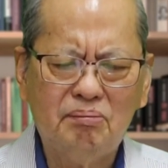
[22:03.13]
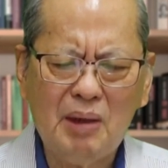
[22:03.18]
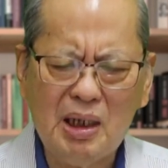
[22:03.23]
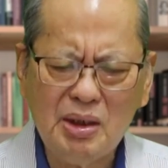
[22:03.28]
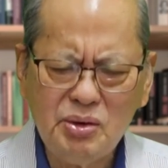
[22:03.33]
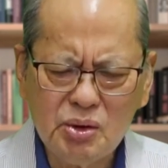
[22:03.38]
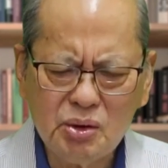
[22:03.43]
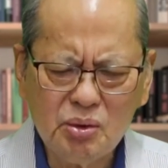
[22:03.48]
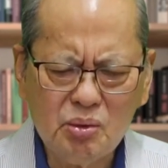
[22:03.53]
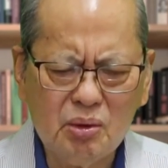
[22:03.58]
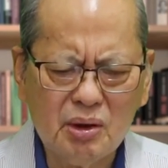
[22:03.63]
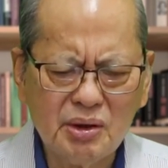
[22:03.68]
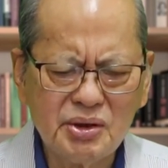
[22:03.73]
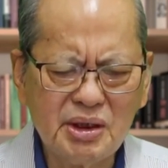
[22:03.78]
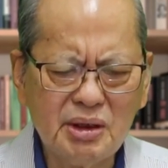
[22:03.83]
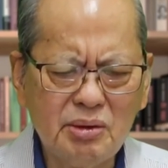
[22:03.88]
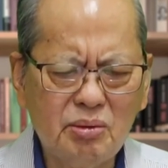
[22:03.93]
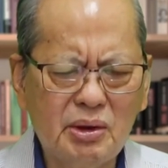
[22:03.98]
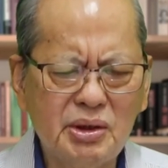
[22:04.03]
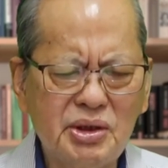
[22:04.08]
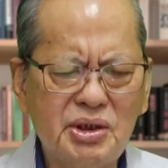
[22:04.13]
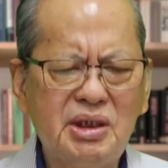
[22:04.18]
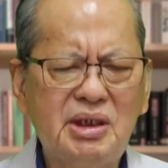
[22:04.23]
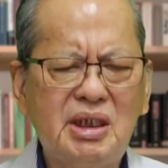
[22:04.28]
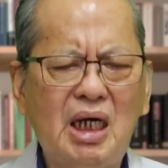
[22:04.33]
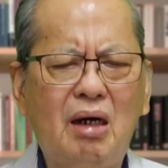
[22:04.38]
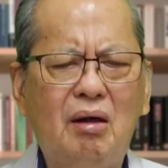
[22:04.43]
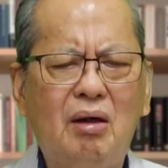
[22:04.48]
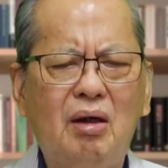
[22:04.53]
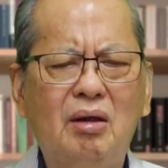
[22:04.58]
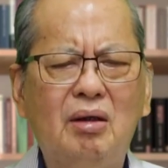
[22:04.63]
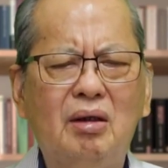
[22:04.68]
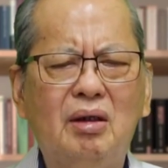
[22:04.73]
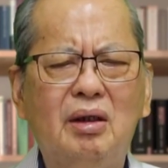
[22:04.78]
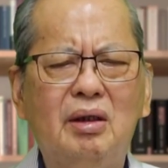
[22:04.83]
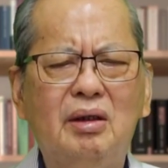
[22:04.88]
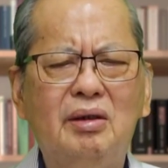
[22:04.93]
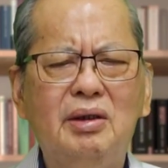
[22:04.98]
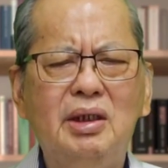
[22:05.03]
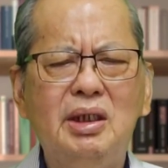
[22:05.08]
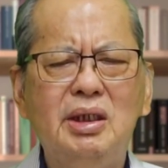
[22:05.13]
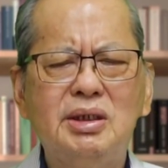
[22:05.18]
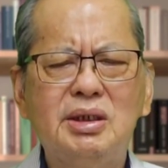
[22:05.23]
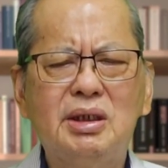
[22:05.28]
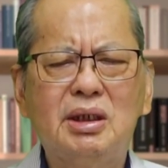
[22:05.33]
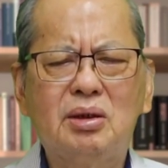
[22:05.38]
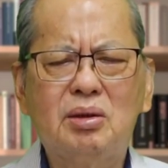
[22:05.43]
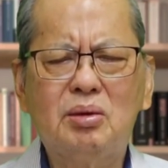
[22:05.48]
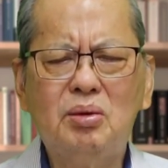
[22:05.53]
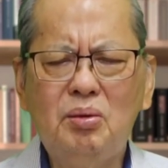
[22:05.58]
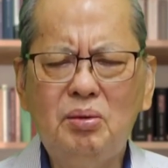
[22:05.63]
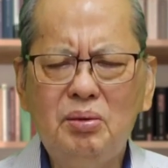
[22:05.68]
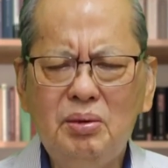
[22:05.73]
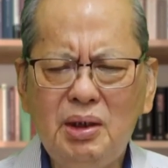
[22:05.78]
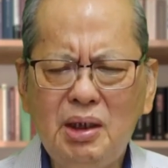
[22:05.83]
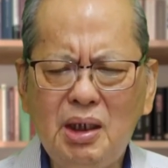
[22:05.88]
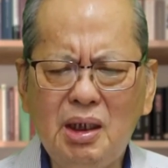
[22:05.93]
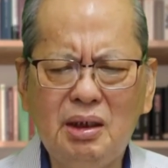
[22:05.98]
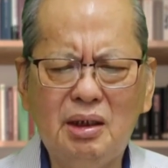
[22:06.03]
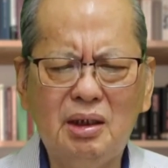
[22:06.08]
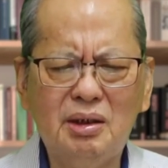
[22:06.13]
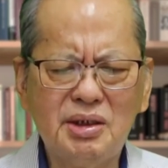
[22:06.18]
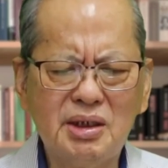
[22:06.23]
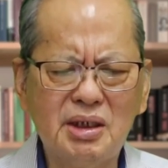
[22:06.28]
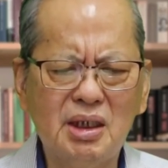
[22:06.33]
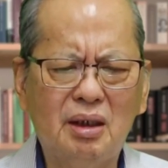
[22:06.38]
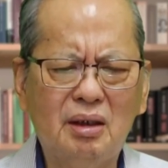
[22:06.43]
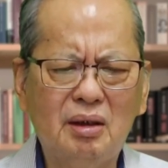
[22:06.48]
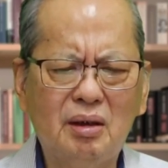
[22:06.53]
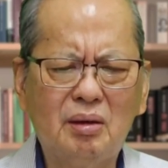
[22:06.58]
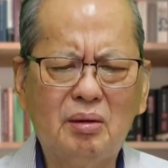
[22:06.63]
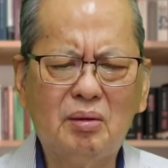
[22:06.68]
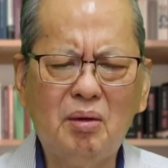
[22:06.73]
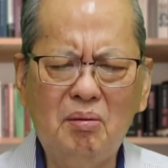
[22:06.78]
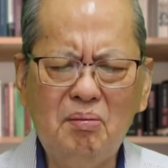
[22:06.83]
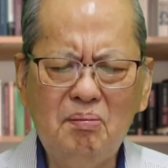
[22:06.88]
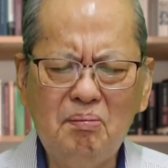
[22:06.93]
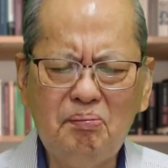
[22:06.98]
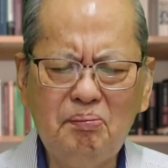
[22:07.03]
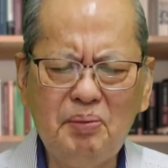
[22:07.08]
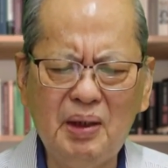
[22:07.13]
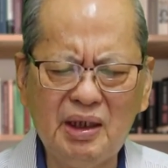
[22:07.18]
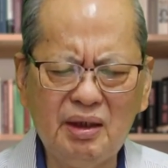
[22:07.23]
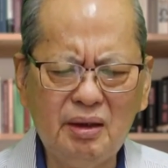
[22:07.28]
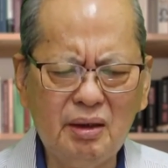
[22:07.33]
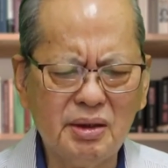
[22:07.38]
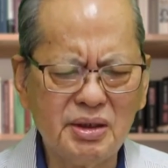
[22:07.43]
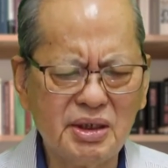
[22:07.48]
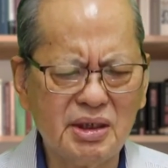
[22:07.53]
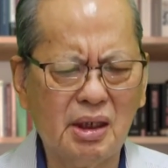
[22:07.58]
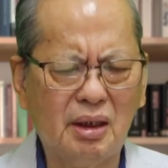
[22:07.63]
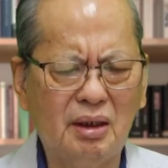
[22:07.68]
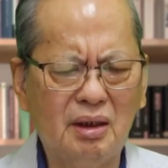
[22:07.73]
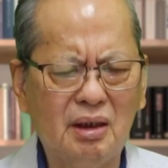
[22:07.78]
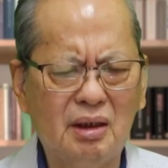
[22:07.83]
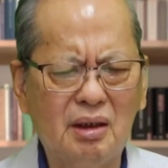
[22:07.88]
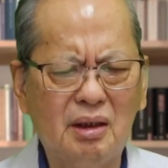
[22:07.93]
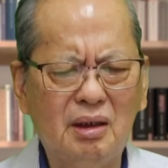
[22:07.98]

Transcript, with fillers: 帮助我，是我知道你是公义的神，公平的神，